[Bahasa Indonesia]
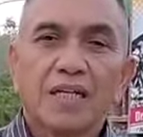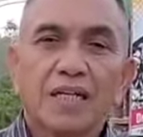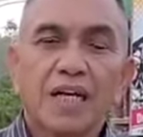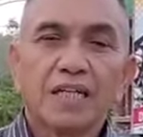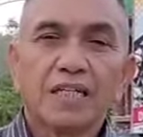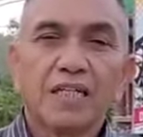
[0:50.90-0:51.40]

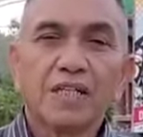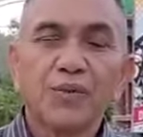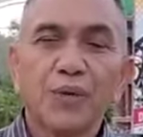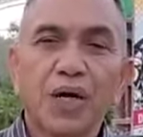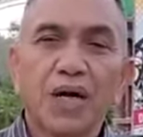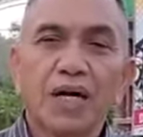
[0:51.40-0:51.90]
Yang
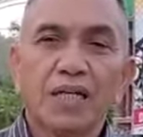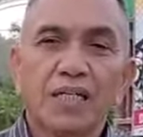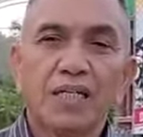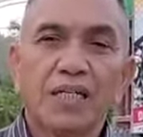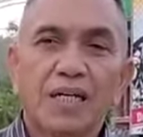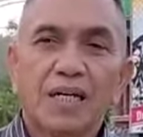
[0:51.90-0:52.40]
kedua
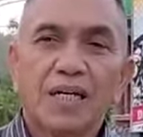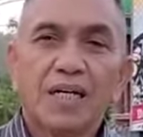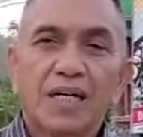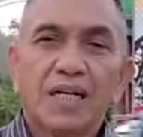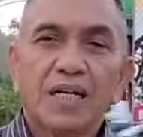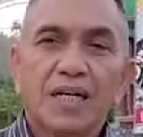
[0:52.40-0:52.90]

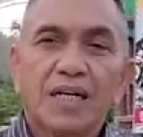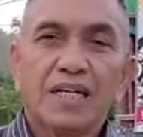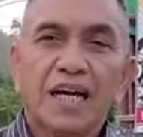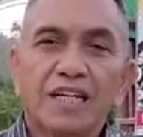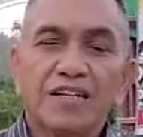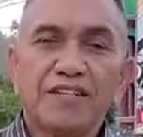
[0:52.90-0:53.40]

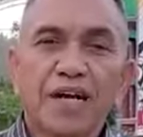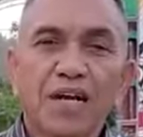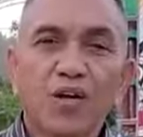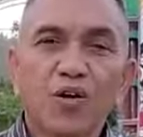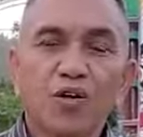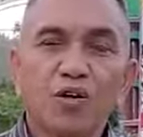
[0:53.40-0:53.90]
dari
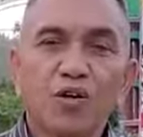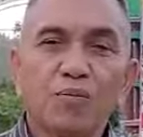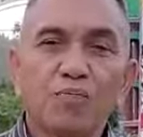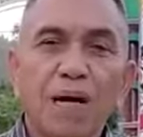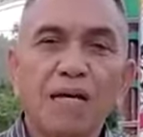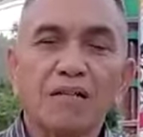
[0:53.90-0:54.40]
jalur
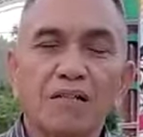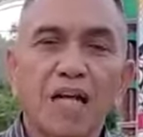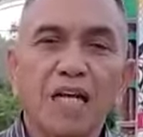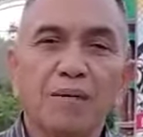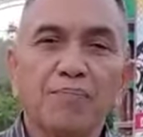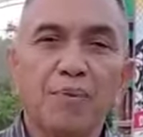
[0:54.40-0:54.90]

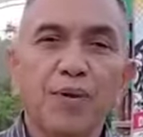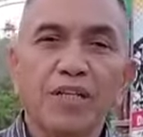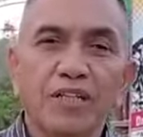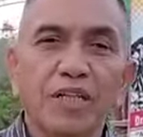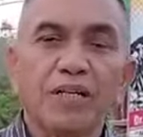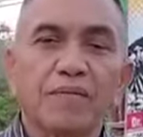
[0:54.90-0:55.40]
partai
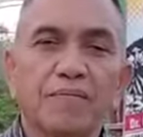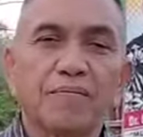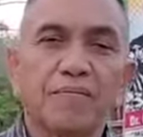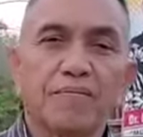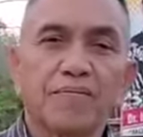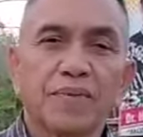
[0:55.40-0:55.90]
politik
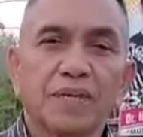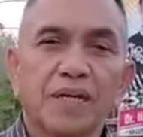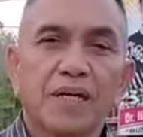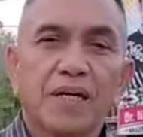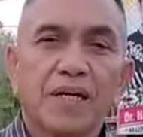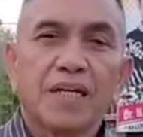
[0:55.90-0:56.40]

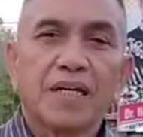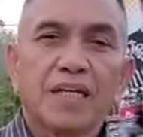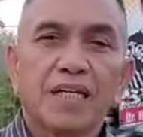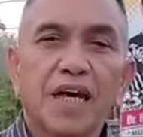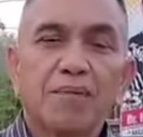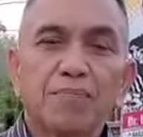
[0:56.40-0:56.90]

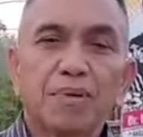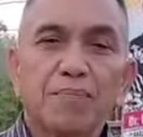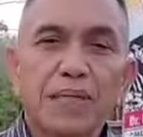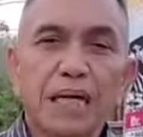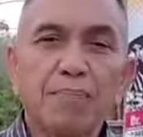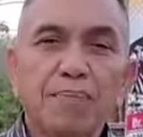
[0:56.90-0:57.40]
yang
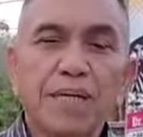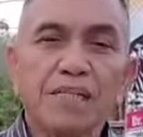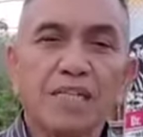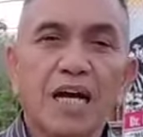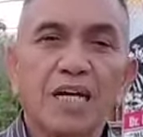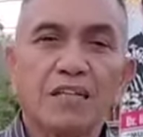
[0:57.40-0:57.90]
beberapa
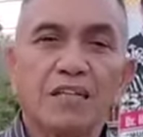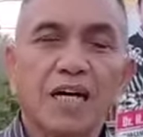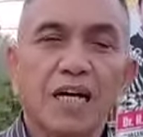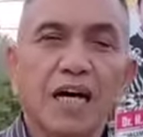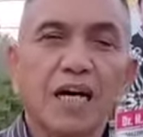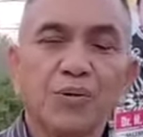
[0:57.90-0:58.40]
saat
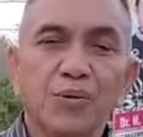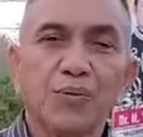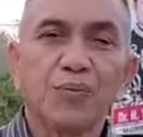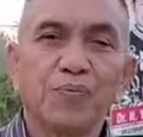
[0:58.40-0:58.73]
yang lalu